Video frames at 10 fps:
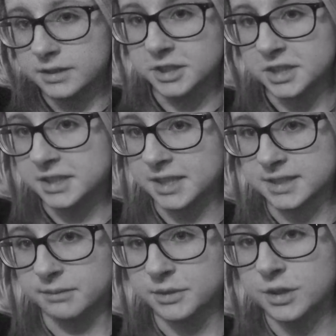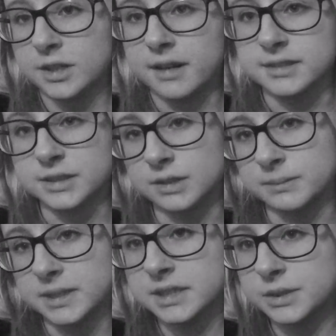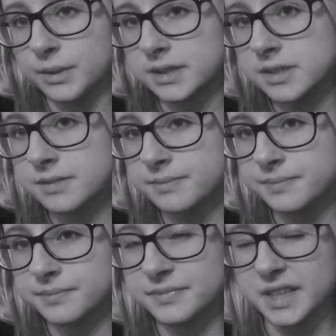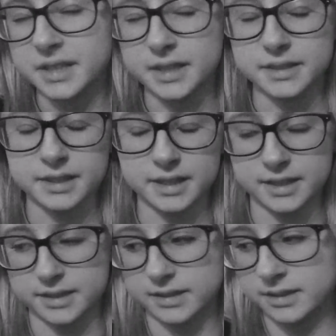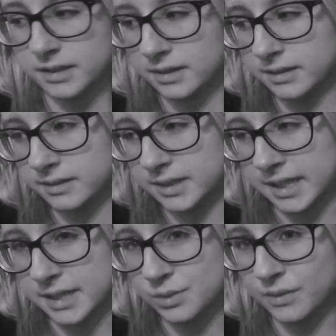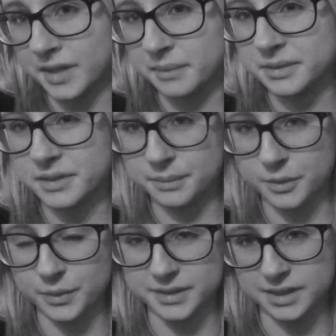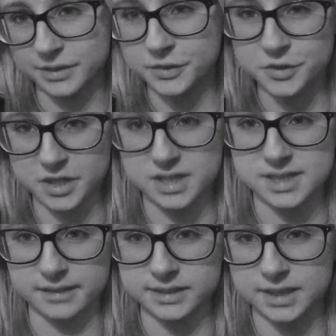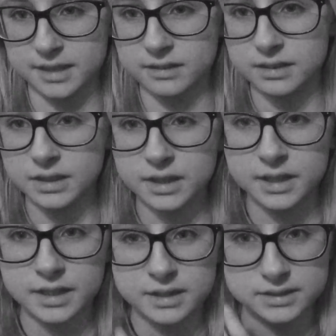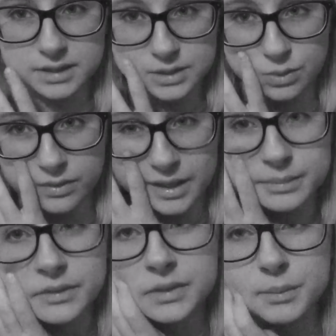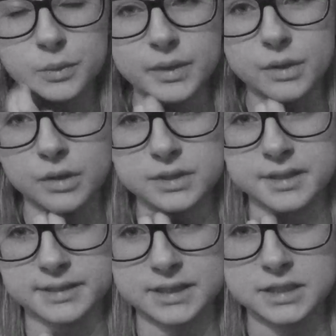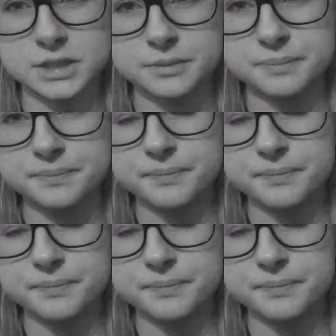Na szczęście jestem tylko narratorem tej sytuacji. Jednak takie słowa naprawdę mogły trafić w czyjeś serce. Te słowa naprawdę mogły kogoś zranić.